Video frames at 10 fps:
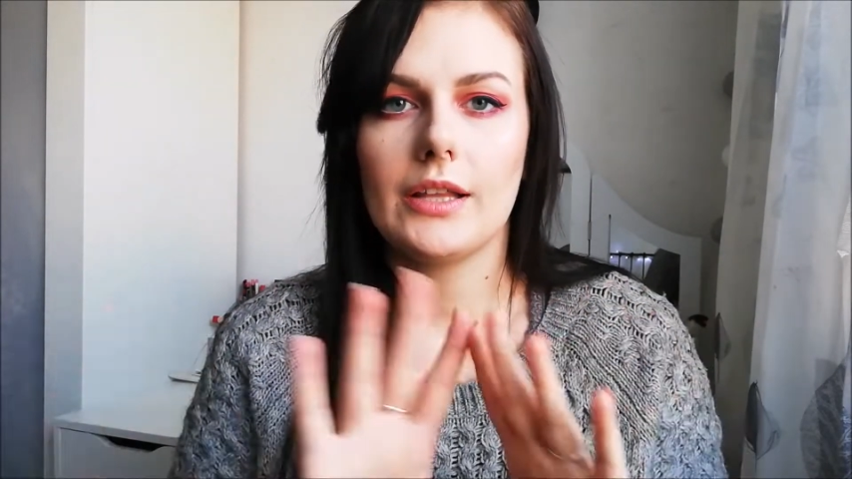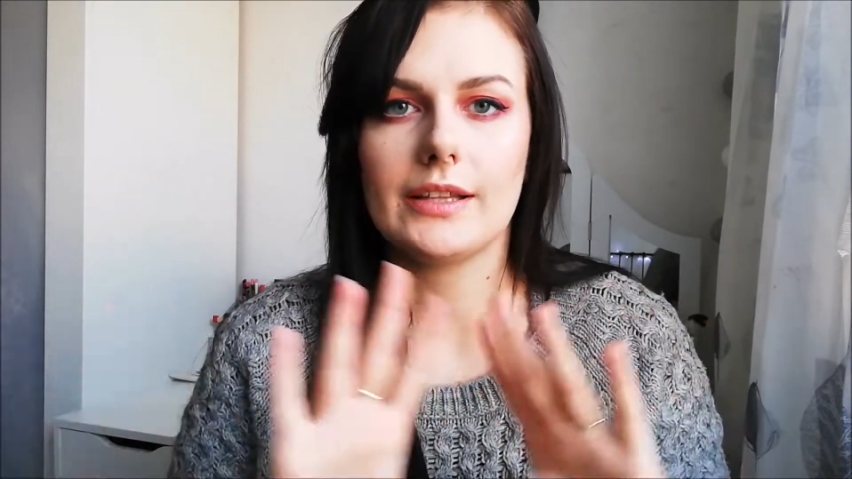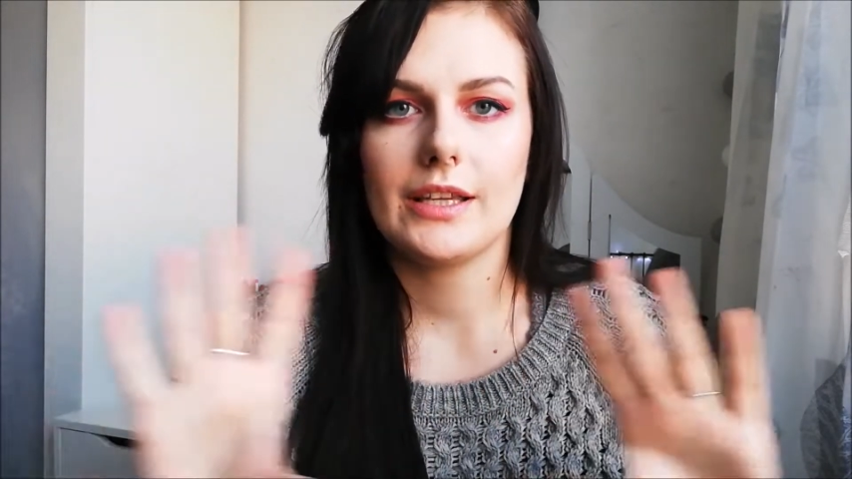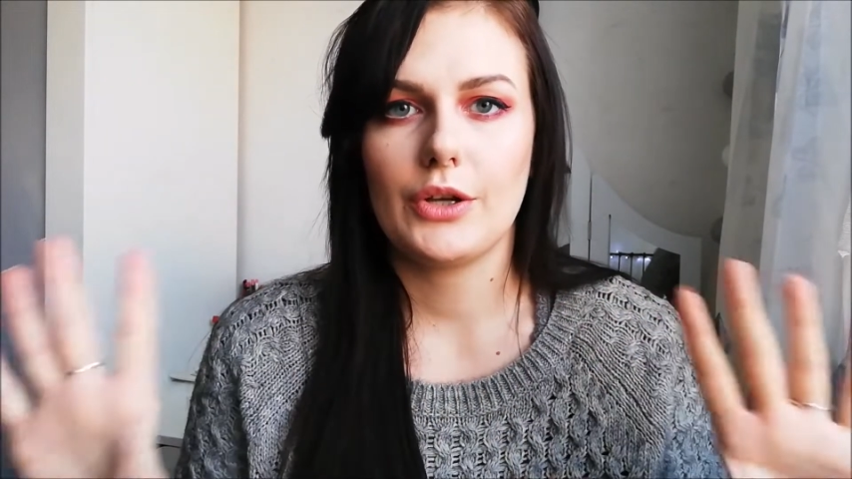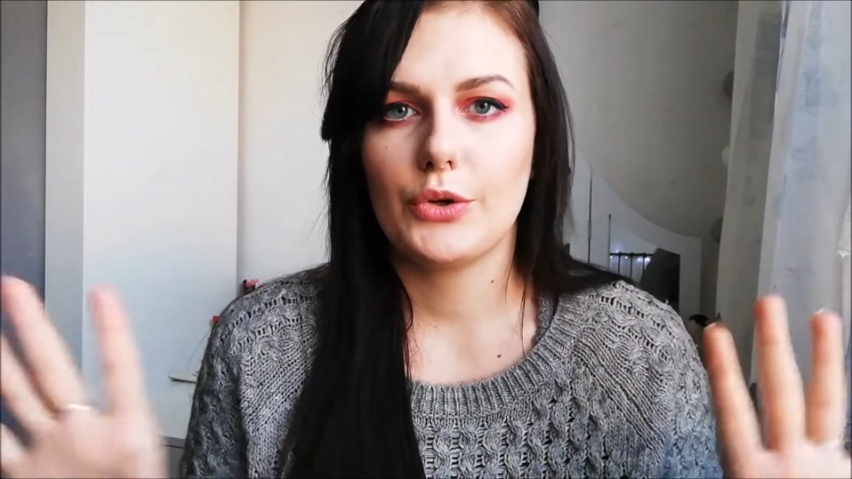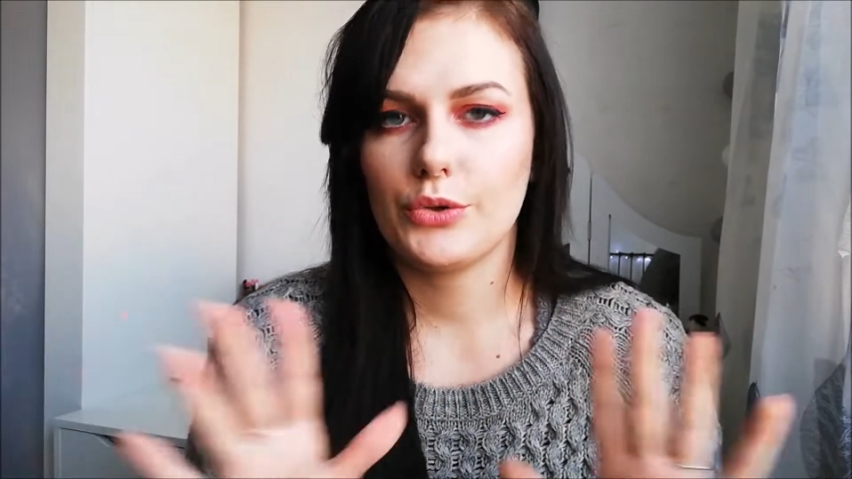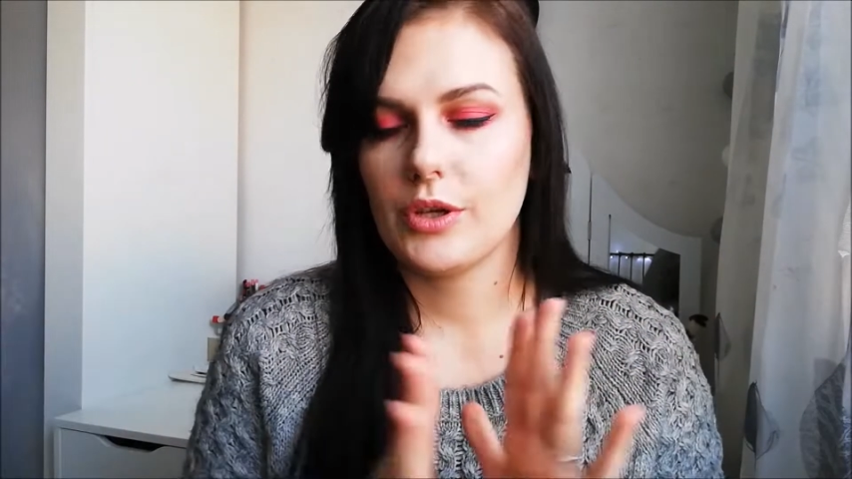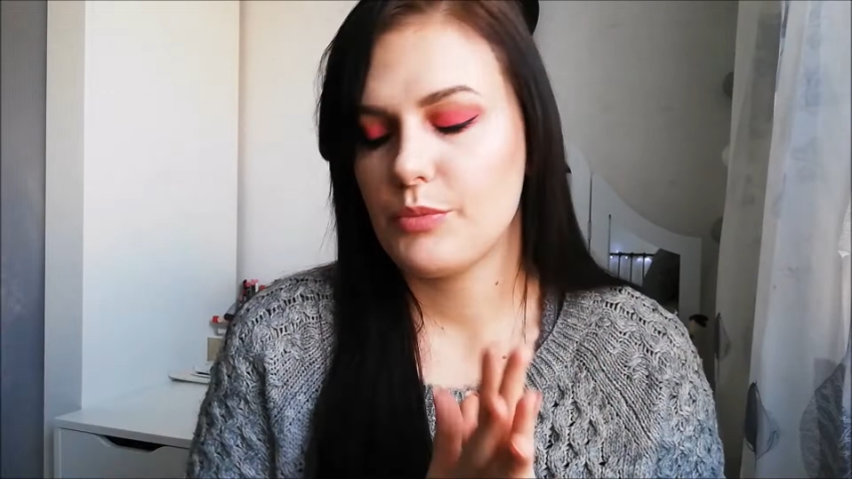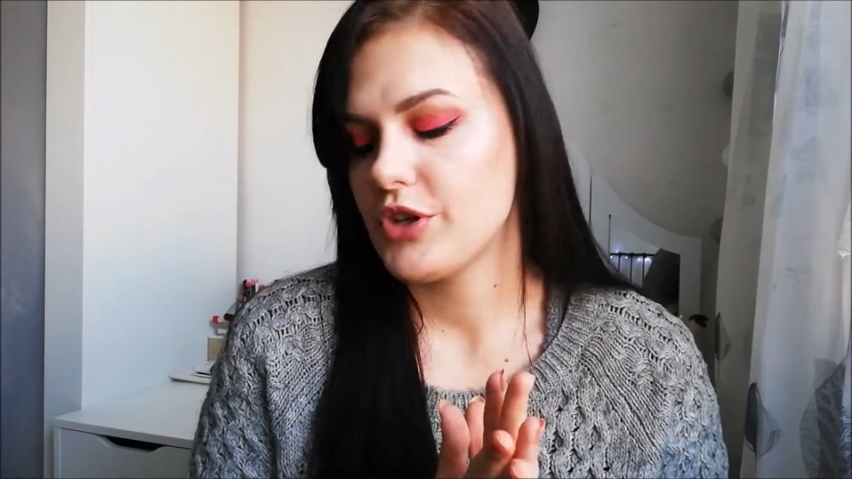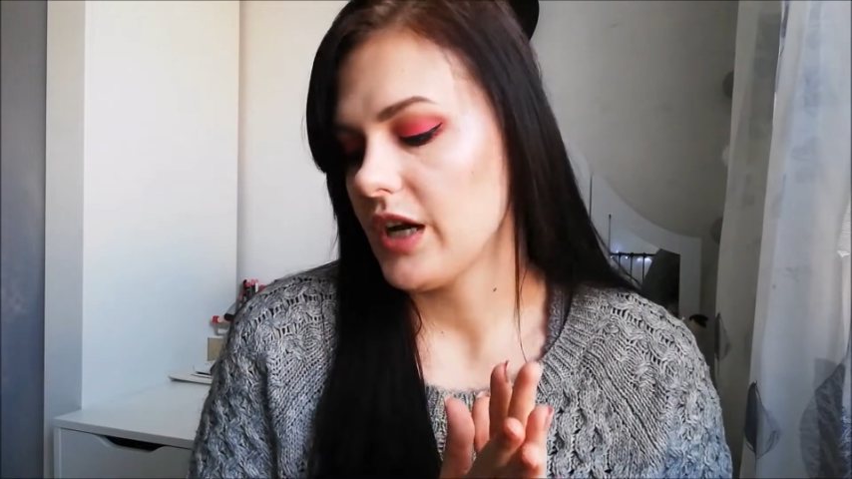taki
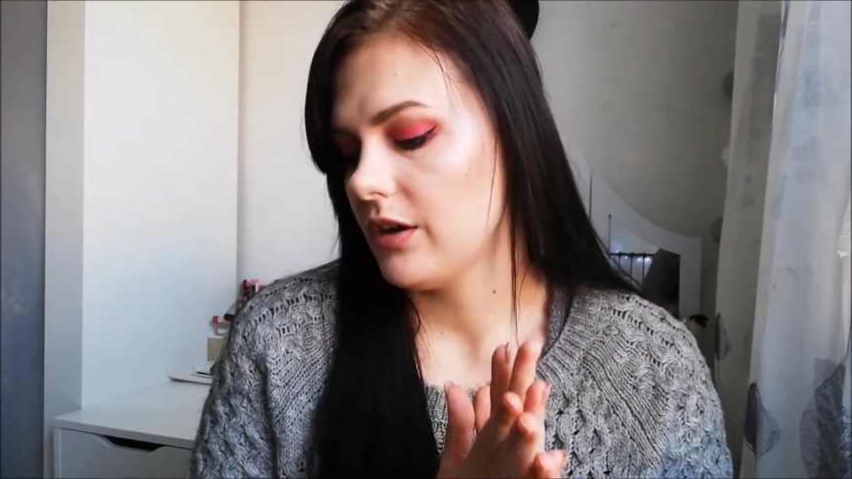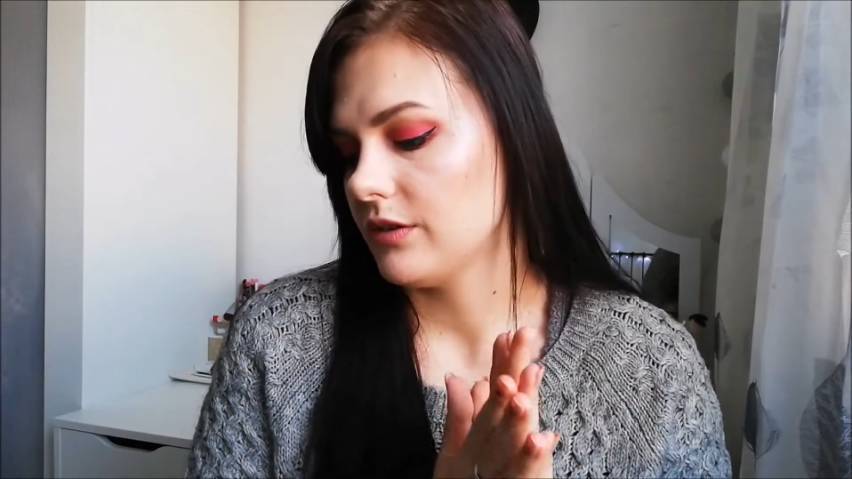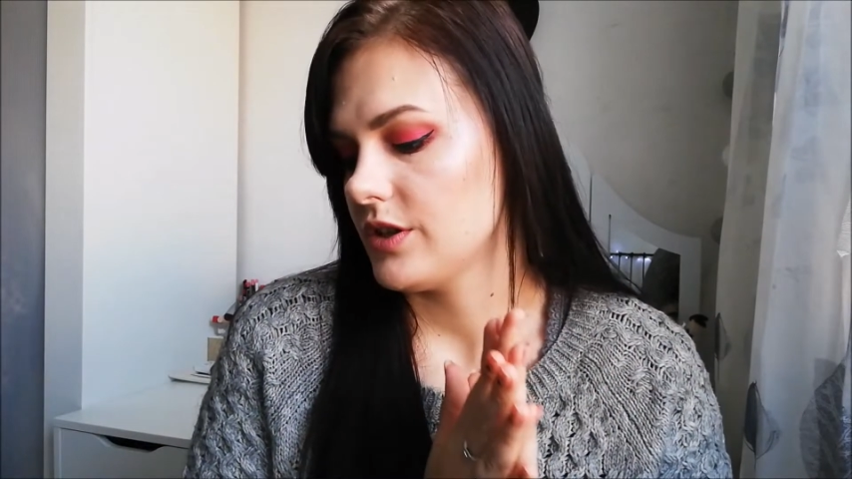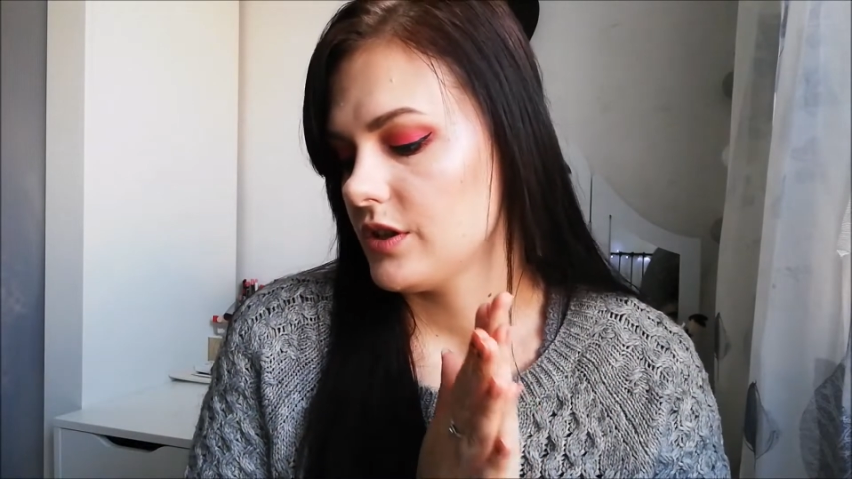krótki przegląd,